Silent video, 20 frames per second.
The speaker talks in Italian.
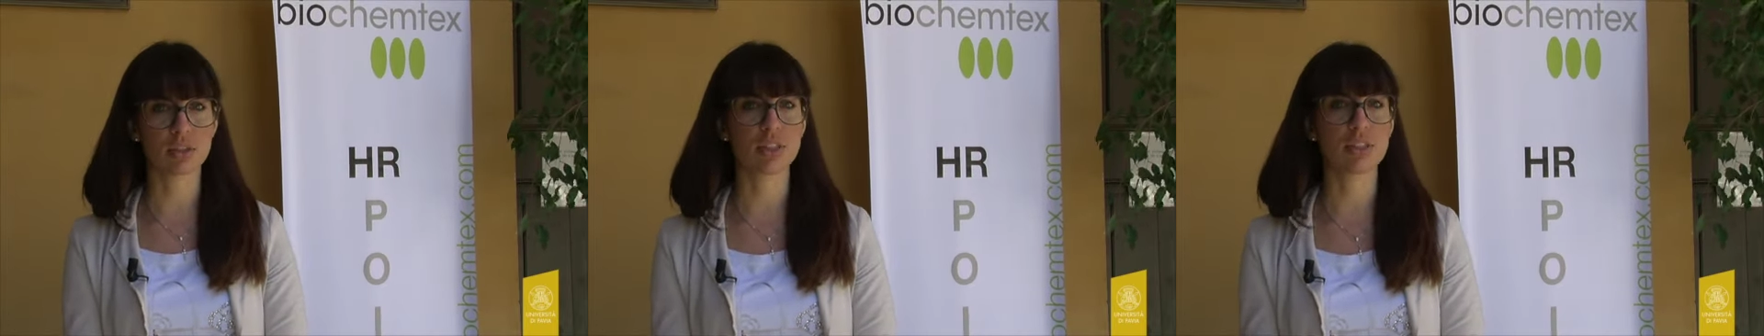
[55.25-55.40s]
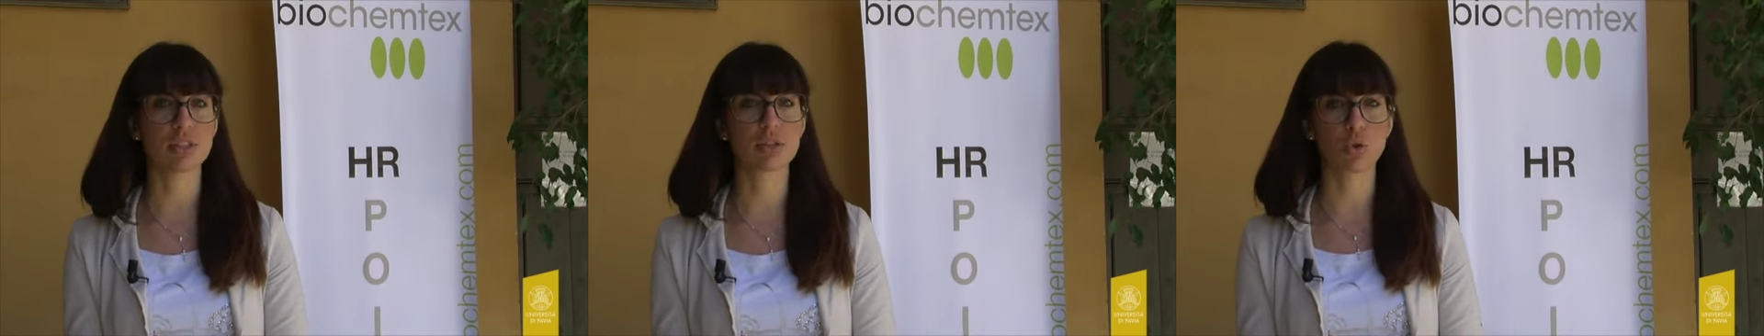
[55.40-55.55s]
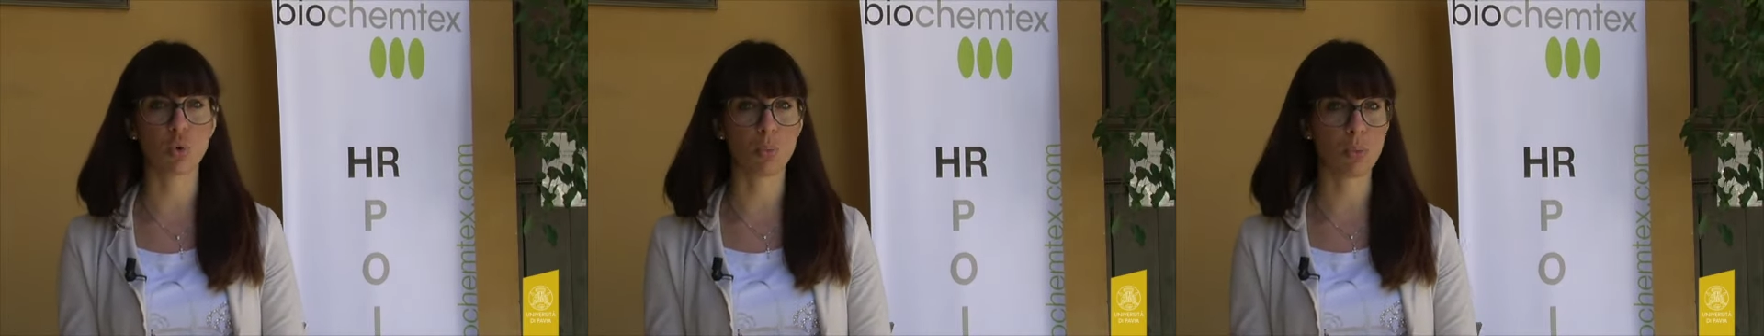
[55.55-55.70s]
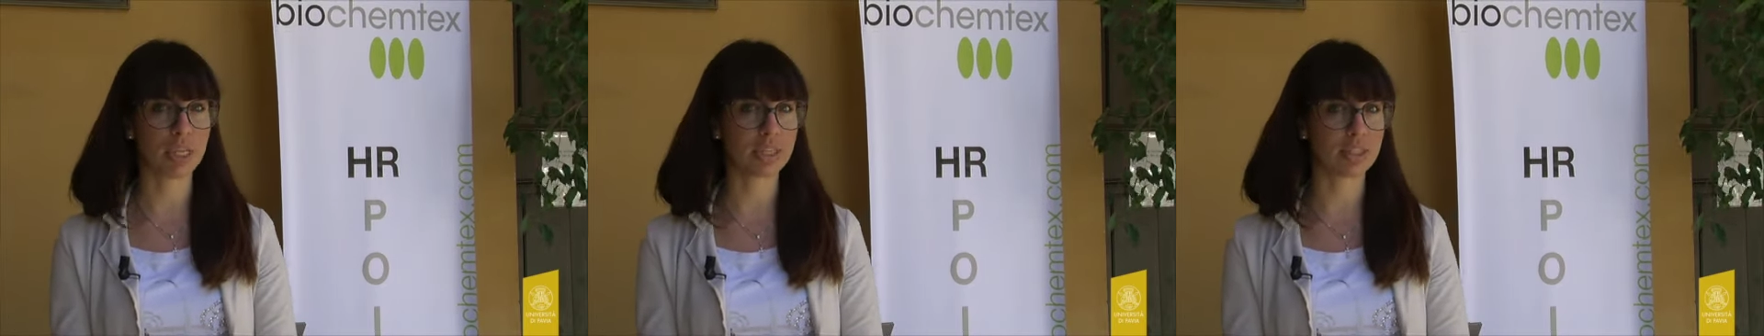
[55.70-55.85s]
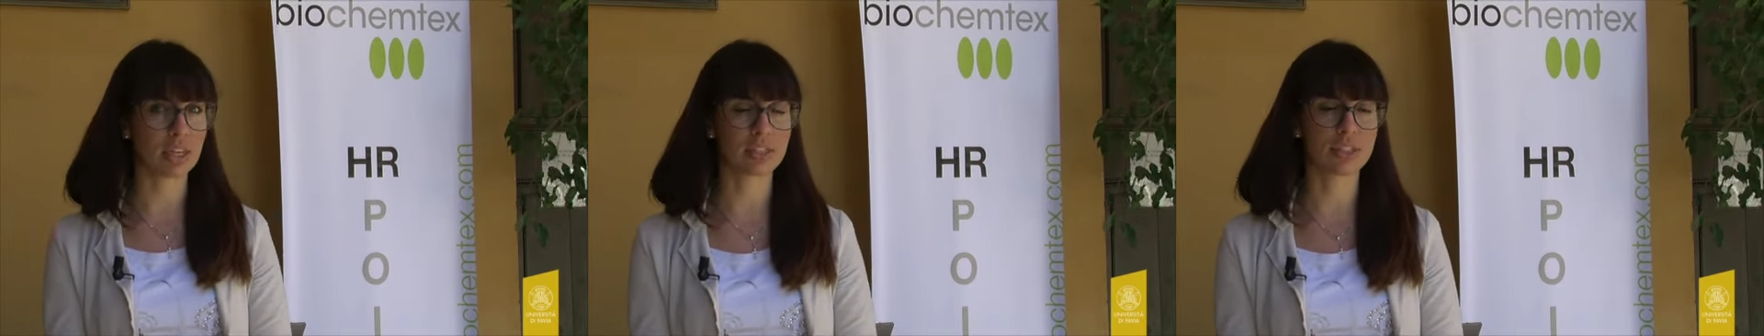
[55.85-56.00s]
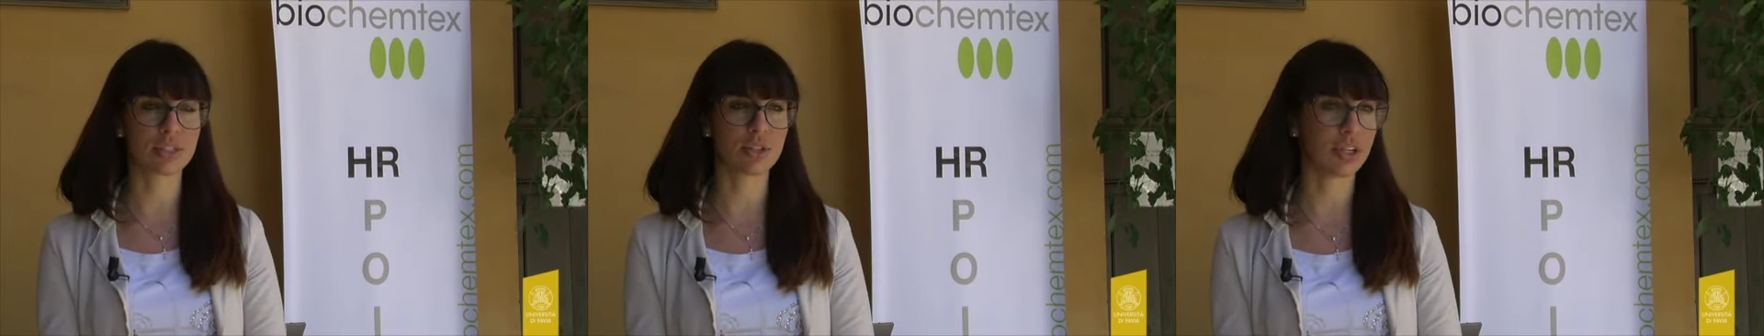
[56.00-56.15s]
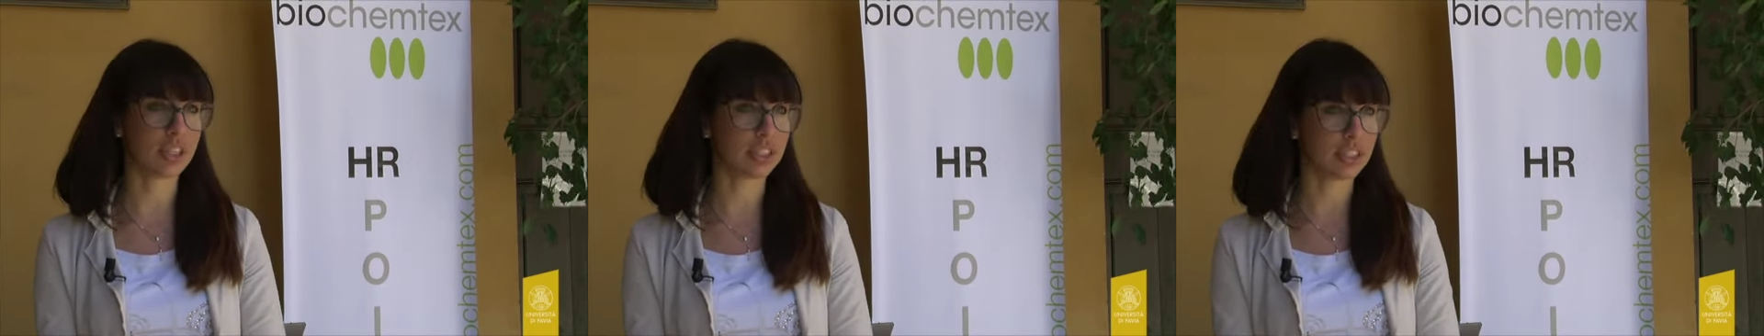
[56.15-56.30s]
di
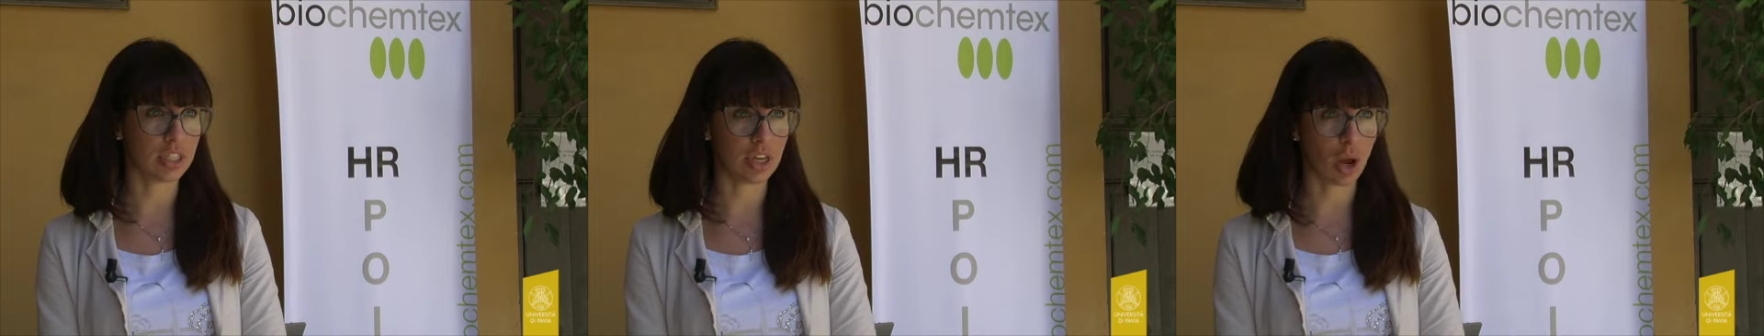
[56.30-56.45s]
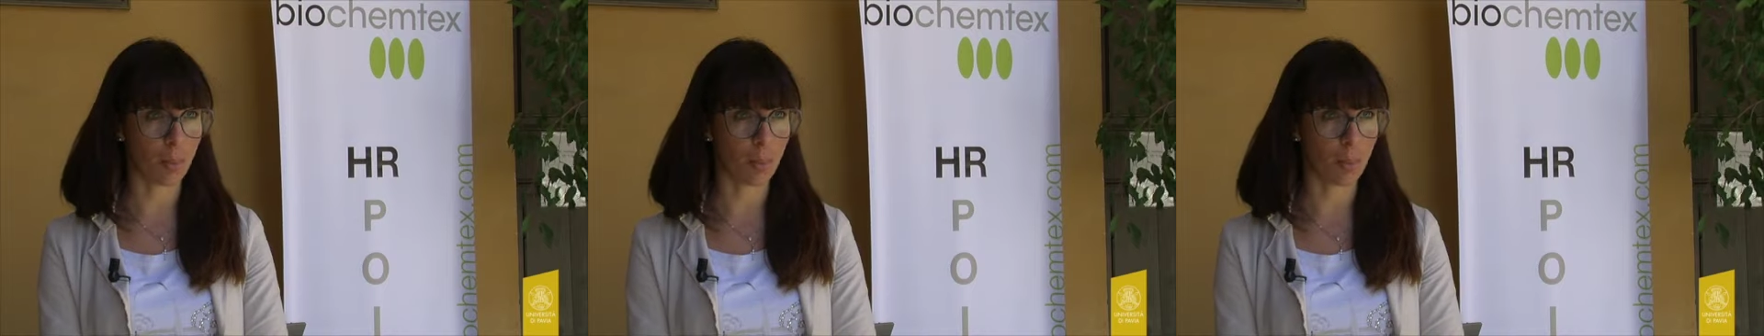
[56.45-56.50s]
strumentazioni di